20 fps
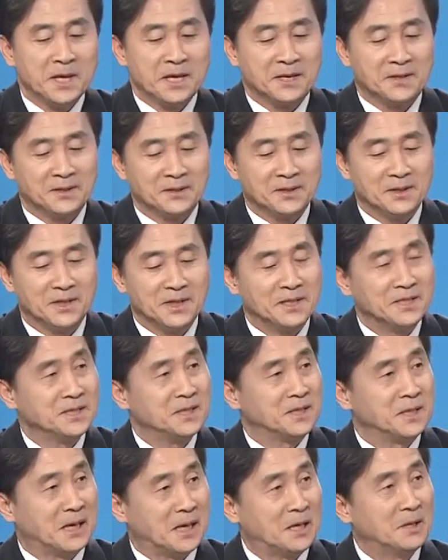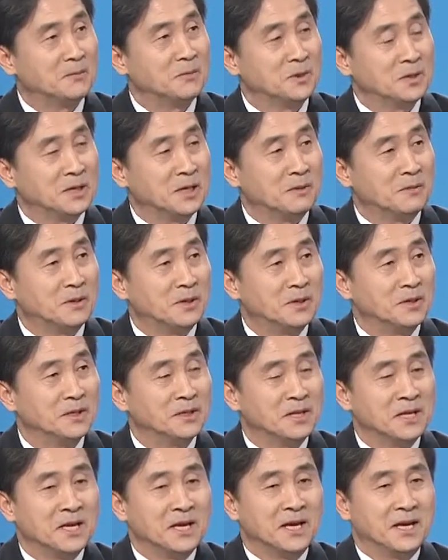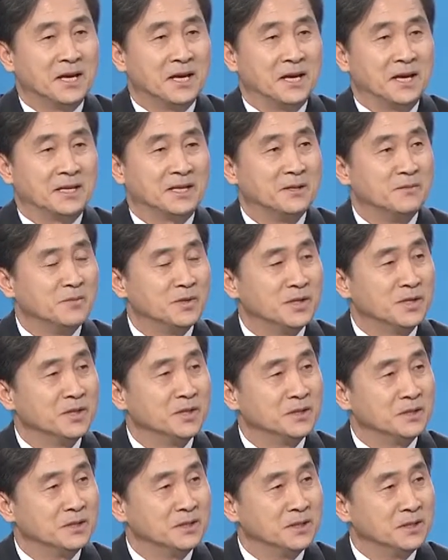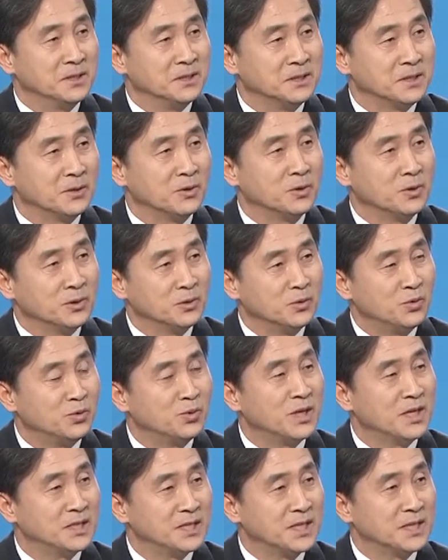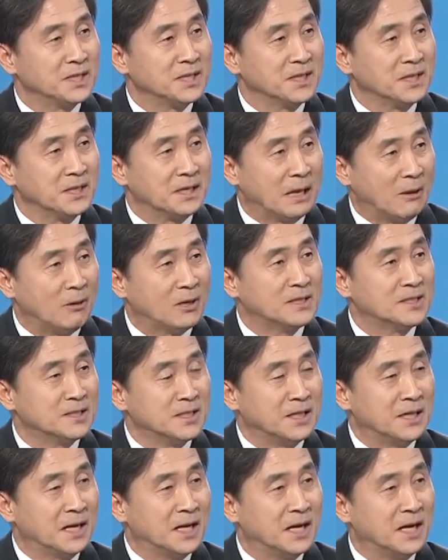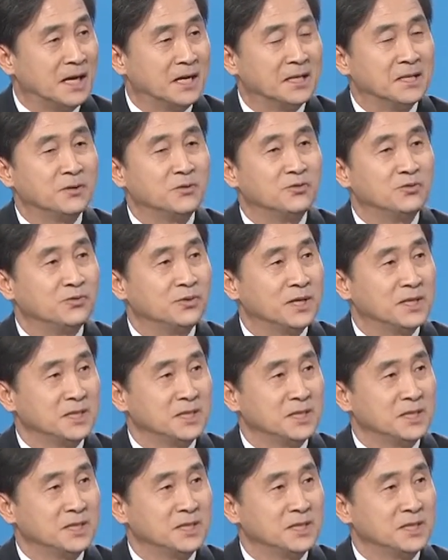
그런데 이제 다 뭐냐면은 김정은 어, 새로운 그 후계 체제가 나왔으니까 이 후계